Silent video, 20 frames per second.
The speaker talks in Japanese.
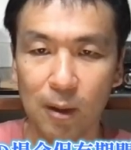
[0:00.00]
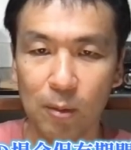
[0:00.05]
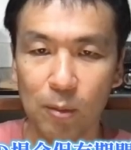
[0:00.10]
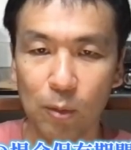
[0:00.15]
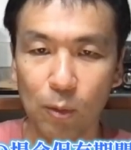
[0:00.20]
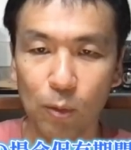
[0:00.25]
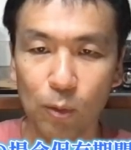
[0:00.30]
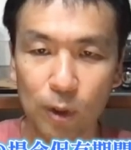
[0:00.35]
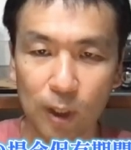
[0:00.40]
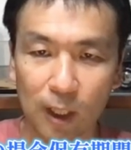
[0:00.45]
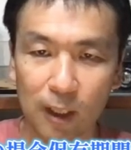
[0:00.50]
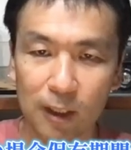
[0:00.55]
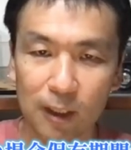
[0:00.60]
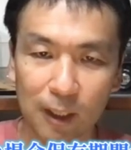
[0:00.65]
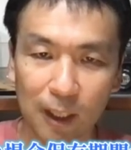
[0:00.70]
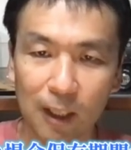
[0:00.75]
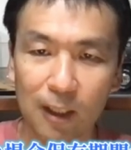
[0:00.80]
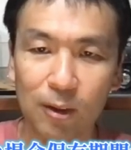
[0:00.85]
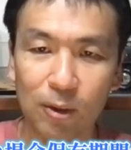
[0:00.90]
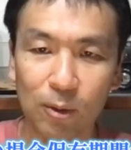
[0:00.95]
おやっ
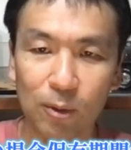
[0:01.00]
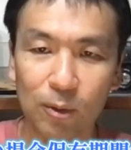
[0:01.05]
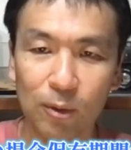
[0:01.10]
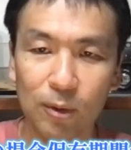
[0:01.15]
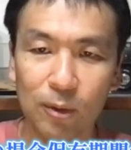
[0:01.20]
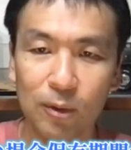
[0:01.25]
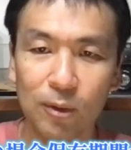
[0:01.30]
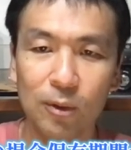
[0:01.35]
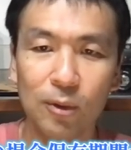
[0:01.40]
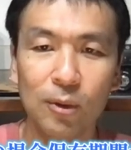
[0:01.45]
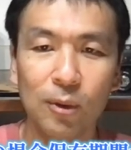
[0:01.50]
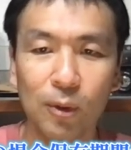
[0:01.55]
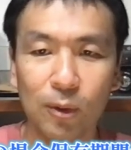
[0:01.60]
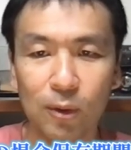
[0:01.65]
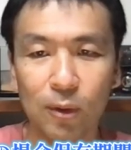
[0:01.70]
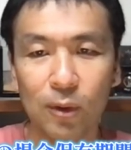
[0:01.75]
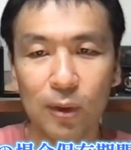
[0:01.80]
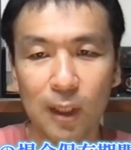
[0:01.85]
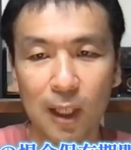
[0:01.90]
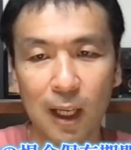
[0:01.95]
たというこ
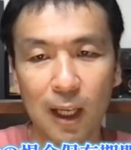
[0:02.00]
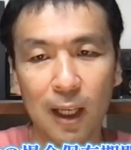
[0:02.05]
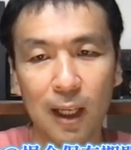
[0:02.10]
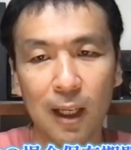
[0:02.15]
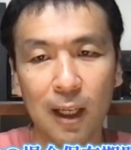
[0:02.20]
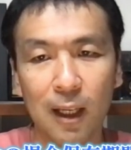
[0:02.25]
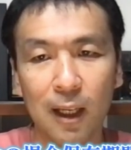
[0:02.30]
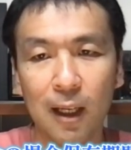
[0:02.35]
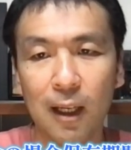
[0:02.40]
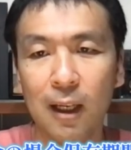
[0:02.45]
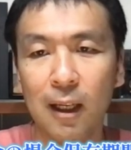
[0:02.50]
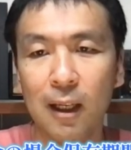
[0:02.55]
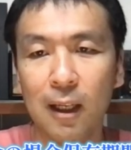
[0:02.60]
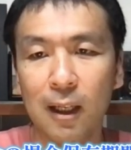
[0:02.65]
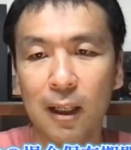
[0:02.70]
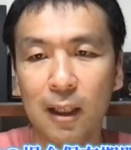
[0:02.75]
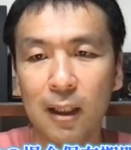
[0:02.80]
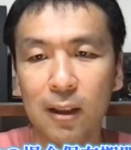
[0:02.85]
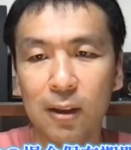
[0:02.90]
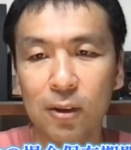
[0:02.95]
とで
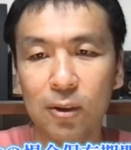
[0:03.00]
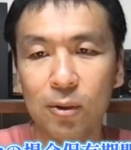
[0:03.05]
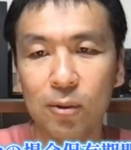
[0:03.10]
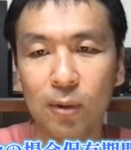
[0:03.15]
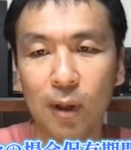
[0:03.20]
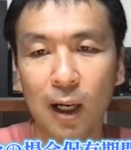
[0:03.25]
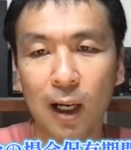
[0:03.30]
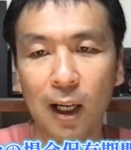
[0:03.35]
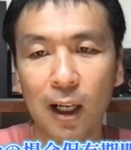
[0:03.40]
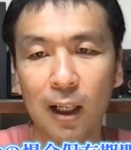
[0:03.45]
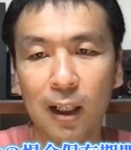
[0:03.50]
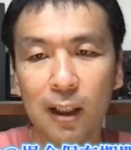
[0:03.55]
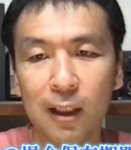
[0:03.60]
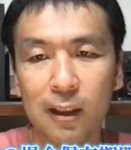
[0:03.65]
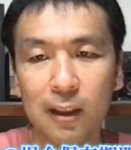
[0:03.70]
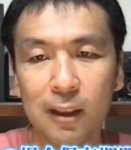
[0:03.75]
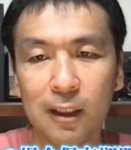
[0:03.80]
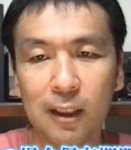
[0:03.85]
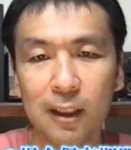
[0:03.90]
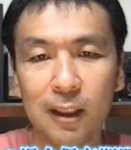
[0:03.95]
A 君は
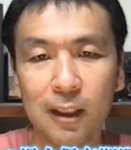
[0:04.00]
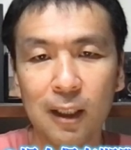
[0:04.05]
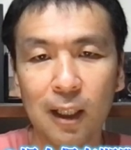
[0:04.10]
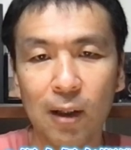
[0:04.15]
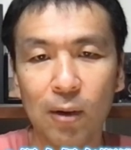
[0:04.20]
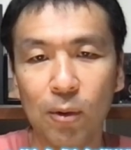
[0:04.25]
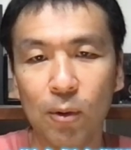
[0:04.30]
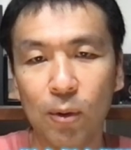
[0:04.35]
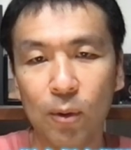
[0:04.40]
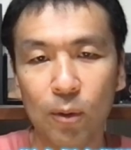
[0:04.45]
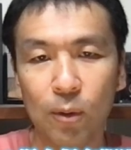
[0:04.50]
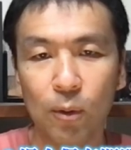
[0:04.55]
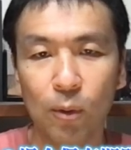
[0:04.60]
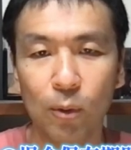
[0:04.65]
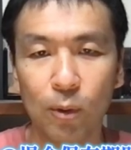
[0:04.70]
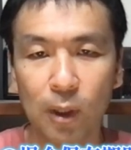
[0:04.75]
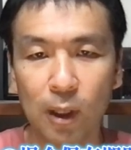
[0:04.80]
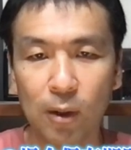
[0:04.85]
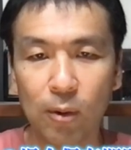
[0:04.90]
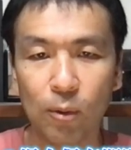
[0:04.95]
金貨を
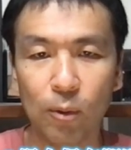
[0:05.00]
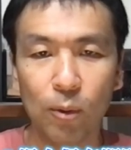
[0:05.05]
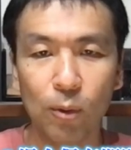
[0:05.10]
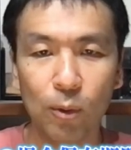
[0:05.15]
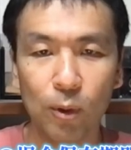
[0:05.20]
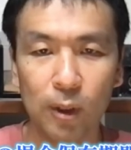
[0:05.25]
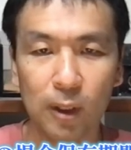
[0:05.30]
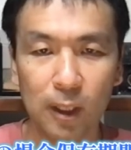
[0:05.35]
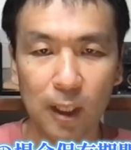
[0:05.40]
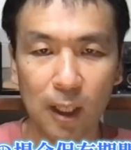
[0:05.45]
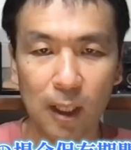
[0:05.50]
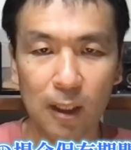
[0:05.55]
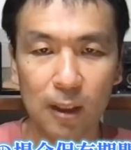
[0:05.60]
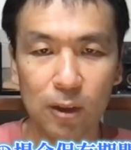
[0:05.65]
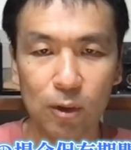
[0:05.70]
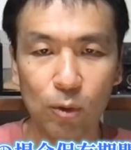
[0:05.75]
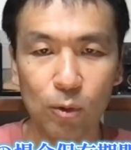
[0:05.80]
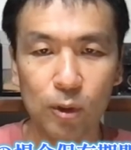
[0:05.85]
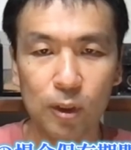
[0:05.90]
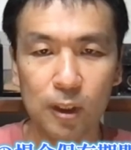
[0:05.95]
5年を超えて
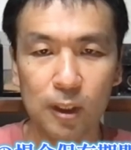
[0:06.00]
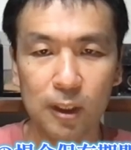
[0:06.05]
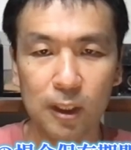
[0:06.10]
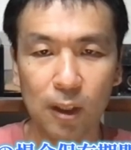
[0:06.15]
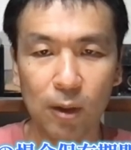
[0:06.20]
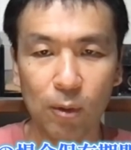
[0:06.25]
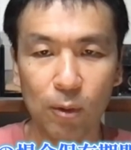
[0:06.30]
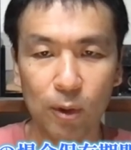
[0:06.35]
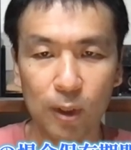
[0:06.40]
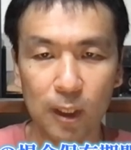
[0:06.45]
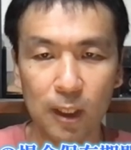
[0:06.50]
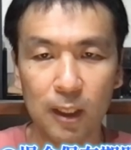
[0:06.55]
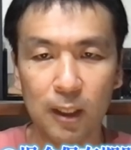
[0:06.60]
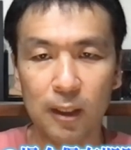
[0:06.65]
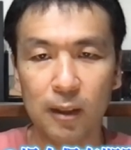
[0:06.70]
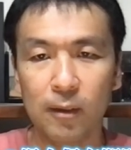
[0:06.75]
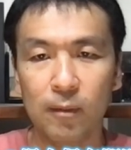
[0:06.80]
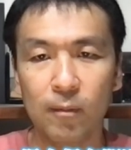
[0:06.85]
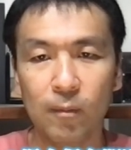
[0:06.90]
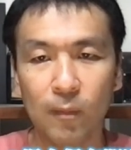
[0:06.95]
所持しており
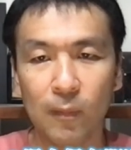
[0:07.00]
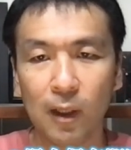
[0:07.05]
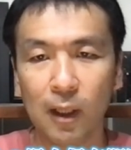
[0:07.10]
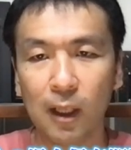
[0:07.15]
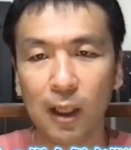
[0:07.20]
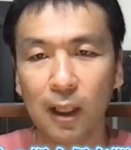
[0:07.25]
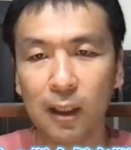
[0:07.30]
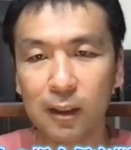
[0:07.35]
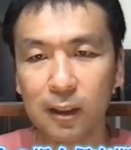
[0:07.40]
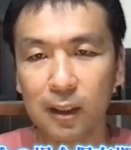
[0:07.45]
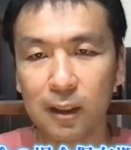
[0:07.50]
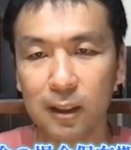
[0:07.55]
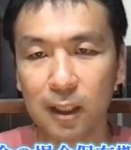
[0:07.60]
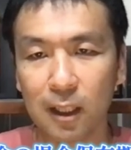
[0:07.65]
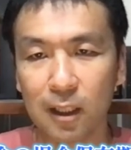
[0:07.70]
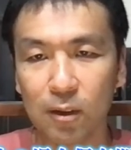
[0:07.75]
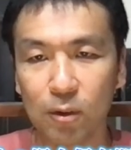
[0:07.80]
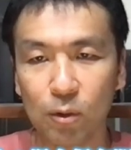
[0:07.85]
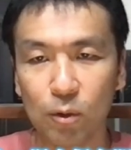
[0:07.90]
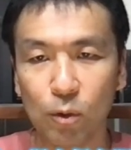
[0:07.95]
買った
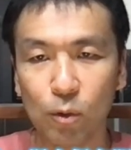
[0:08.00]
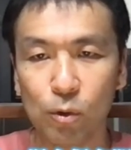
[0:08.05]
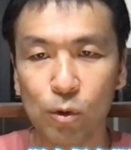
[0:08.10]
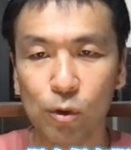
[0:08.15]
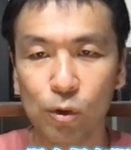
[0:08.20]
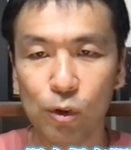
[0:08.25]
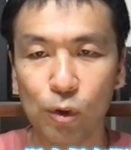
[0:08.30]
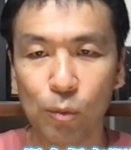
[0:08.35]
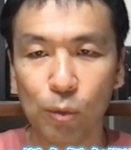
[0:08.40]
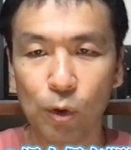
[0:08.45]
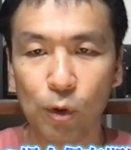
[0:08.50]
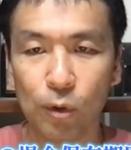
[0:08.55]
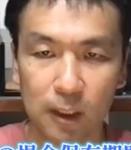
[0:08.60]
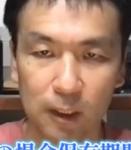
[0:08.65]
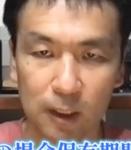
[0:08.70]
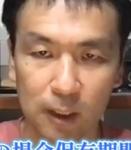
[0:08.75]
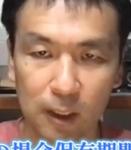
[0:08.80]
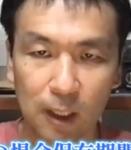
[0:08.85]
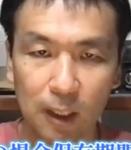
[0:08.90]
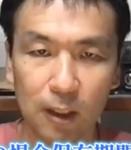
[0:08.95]
際の領収書も
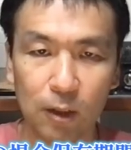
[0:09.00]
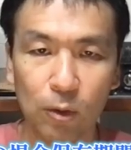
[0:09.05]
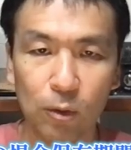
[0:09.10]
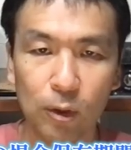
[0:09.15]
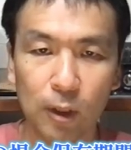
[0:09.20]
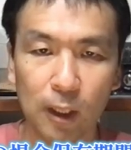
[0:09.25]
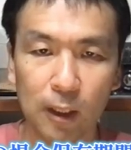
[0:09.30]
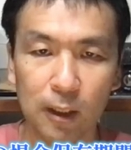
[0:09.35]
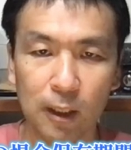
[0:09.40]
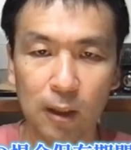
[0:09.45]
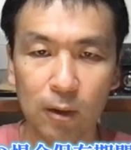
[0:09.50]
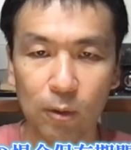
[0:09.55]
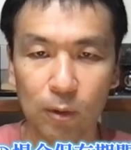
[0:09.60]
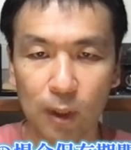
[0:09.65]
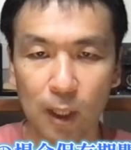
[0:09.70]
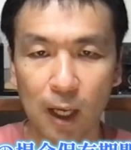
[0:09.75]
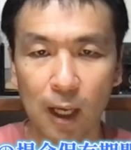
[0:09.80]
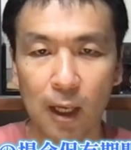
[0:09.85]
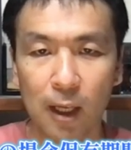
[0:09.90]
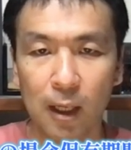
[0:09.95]
しっかり取ってあったの
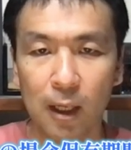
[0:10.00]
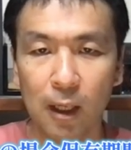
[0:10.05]
で